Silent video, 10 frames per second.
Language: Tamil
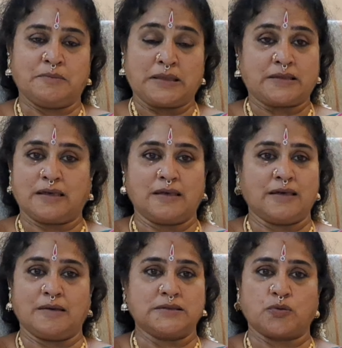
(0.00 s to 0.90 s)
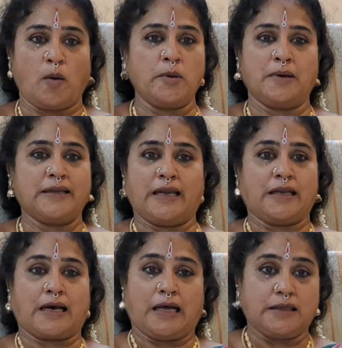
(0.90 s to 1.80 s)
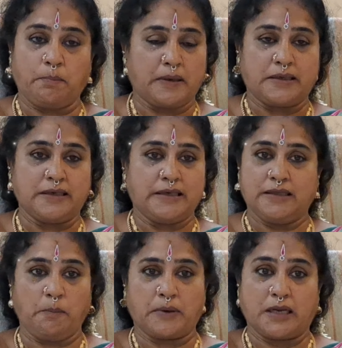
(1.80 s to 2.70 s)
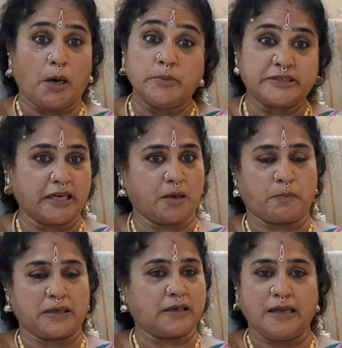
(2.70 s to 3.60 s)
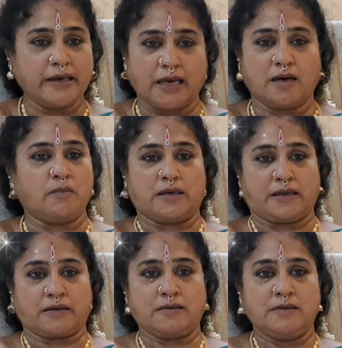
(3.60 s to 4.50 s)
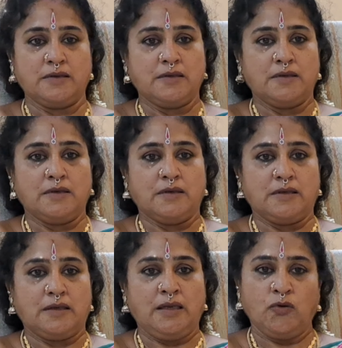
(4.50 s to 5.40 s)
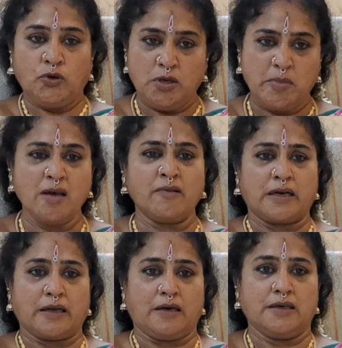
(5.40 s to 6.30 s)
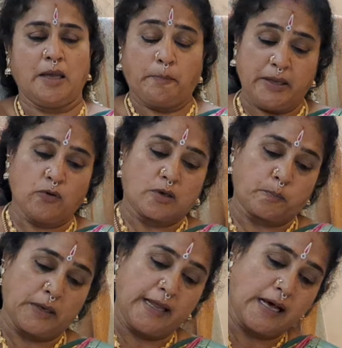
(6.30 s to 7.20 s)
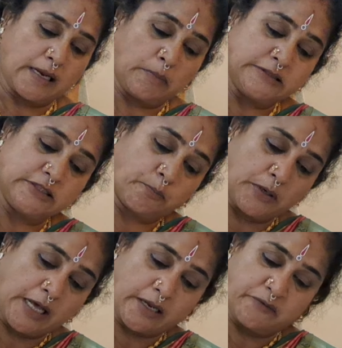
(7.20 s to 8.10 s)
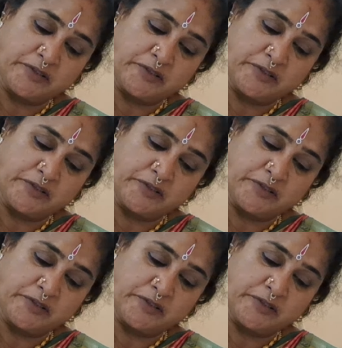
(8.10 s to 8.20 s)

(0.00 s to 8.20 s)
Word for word: மற்ற சுவாமி மாதிரி எனக்கு அதை பண்ணு இதை பண்ணு அபிஷேகம் பண்ணுலாம் கேட்க மாட்டார் நீ ஒன்றுமே வேண்டாம் எப்படி ஒரு பிள்ளையார மஞ்சள் பிள்ளையார